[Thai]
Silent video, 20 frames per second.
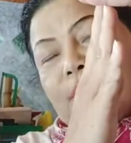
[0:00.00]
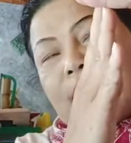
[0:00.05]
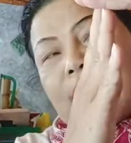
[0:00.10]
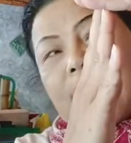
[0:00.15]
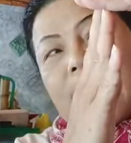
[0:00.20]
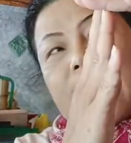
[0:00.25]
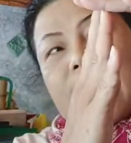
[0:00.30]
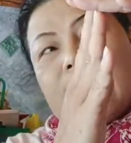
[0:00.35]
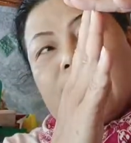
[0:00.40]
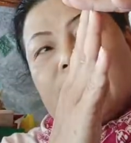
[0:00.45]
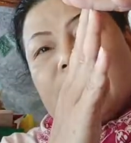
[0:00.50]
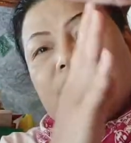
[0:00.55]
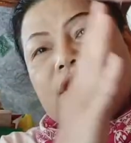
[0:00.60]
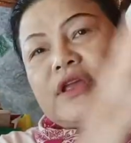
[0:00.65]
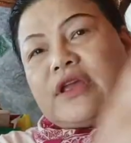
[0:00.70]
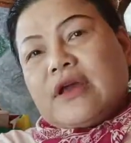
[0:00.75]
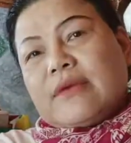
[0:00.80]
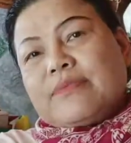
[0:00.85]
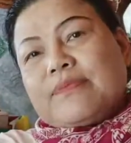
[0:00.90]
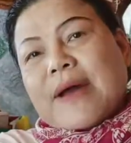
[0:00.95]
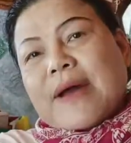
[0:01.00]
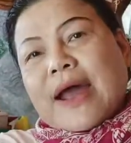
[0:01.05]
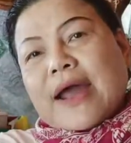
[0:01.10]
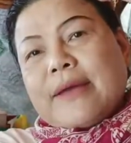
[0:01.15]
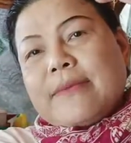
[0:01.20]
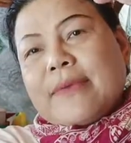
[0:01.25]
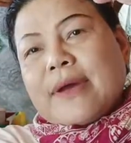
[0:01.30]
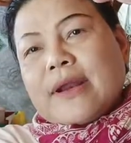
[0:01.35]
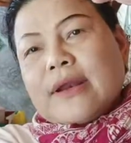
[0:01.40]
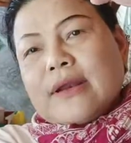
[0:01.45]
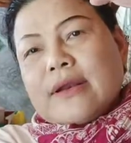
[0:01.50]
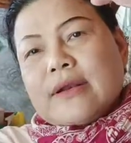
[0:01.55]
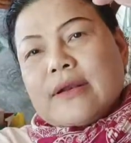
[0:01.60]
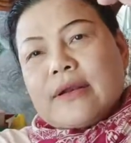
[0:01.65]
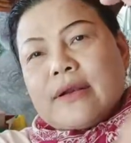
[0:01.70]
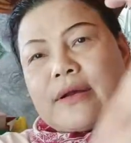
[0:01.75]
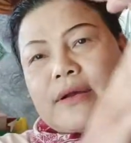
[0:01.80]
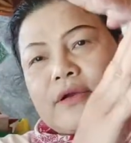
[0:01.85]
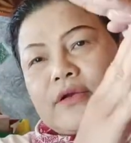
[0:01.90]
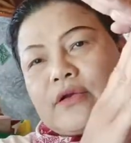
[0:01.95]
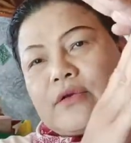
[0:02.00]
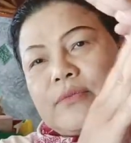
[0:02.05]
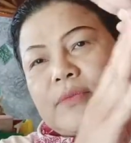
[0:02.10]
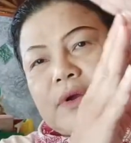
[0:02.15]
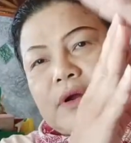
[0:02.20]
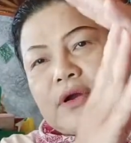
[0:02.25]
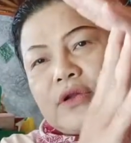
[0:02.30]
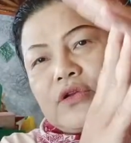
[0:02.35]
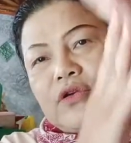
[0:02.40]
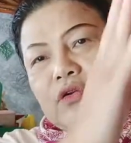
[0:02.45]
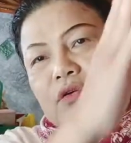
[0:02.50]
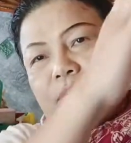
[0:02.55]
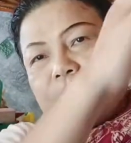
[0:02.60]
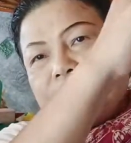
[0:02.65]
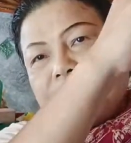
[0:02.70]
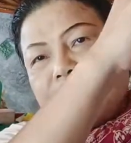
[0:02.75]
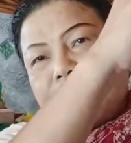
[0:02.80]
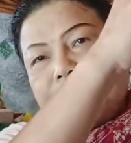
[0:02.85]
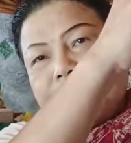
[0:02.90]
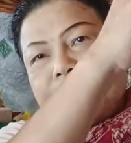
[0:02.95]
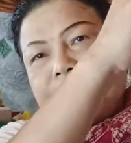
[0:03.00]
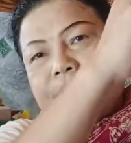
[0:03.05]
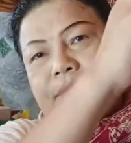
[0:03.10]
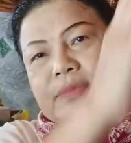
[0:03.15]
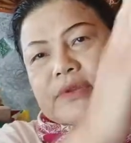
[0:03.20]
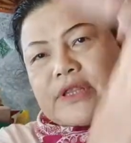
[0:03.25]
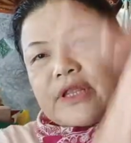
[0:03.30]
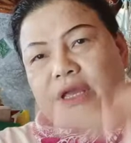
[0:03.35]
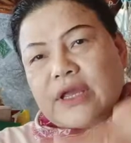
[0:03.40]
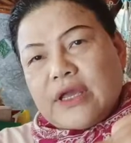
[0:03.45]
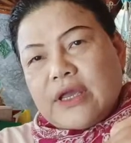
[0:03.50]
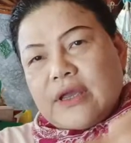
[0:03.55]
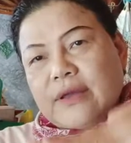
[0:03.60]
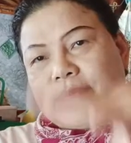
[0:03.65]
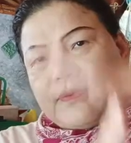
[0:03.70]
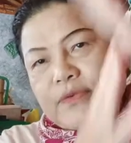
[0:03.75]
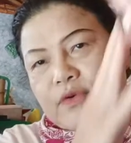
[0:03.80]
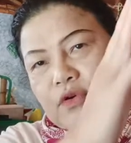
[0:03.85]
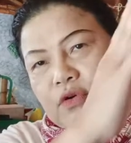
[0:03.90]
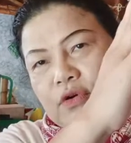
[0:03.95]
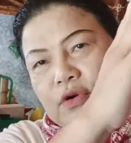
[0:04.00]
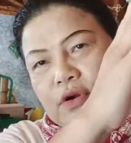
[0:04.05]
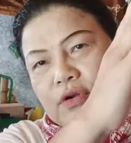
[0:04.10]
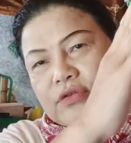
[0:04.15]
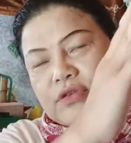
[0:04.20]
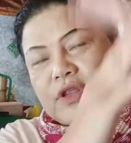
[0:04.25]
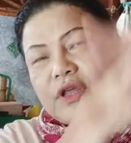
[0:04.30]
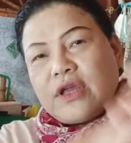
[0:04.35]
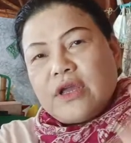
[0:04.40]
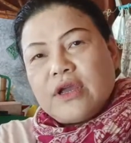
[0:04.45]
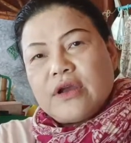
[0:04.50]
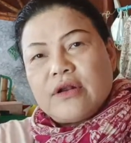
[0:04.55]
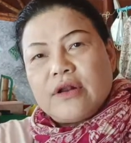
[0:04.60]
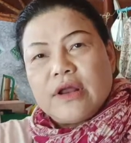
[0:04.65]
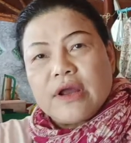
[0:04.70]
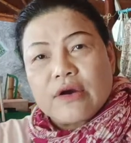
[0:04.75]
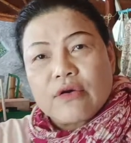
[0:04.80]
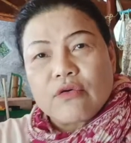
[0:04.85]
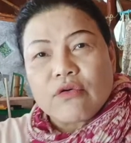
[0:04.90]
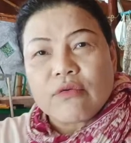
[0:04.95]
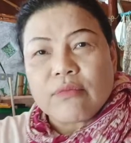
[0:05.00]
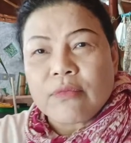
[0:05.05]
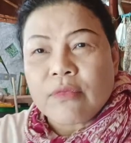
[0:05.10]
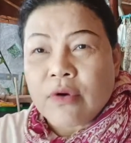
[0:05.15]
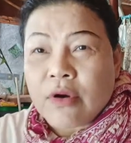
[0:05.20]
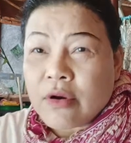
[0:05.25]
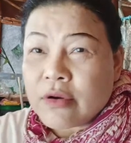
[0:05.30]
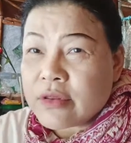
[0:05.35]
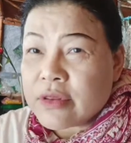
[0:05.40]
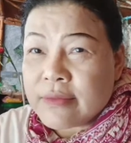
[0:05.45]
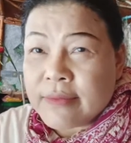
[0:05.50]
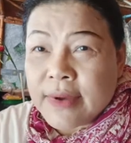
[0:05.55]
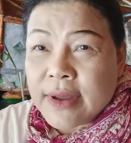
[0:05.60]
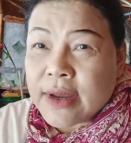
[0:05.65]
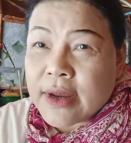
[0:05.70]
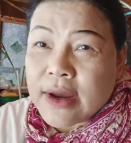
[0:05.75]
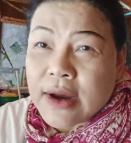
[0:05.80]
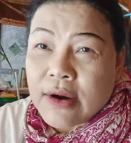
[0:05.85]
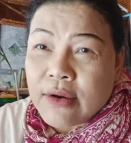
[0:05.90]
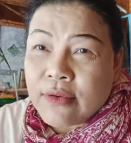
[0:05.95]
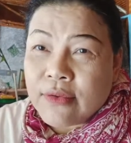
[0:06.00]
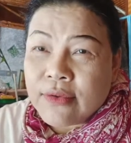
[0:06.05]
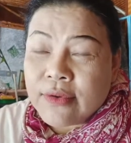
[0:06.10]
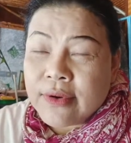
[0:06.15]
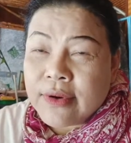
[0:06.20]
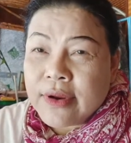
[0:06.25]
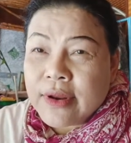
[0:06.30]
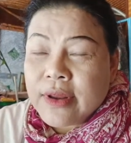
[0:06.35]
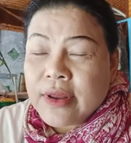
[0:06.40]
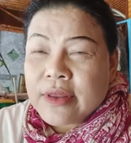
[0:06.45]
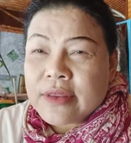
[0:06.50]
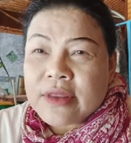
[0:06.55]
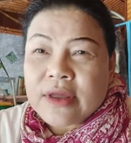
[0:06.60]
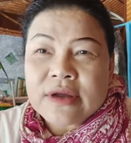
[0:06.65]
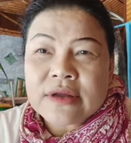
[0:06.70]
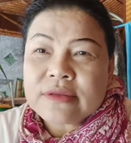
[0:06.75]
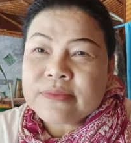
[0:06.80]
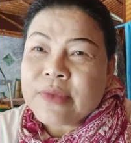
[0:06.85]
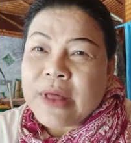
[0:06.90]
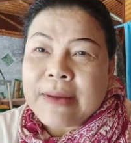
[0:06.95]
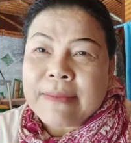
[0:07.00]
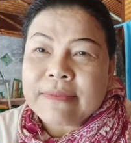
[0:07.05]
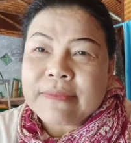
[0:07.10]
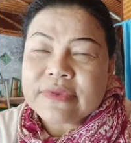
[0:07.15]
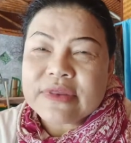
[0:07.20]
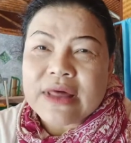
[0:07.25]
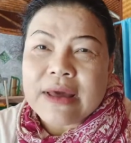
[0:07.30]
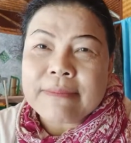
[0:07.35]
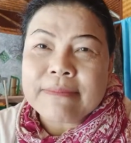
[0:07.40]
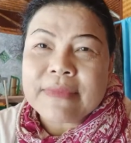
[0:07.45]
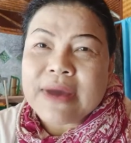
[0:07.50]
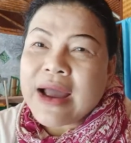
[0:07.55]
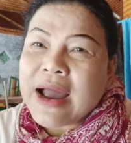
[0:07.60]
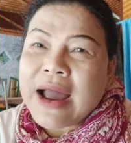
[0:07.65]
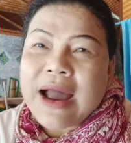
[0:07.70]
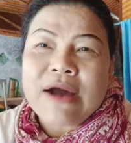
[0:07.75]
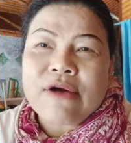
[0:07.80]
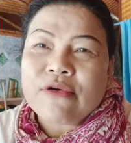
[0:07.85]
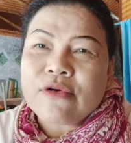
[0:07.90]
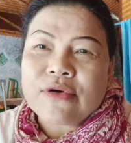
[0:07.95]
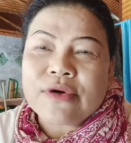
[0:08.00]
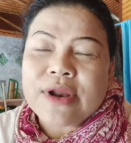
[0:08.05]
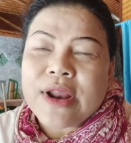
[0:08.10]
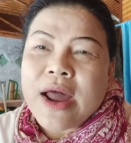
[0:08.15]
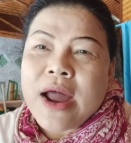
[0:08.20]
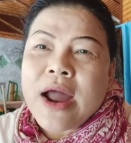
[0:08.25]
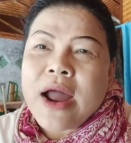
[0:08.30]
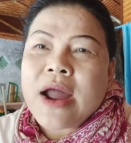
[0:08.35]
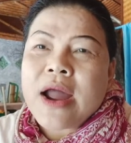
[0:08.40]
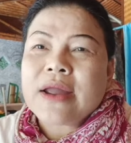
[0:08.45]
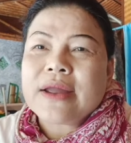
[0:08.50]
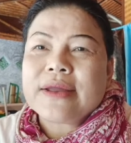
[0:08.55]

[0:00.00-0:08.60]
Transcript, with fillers: มา แล้วก็เหยียบปลายมันนะมันก็ยกปุ๊บตี ยกแล้วตีเรียกคุกมองสมัยเก่าเนาะทั้งตำตำข้าวก็ได้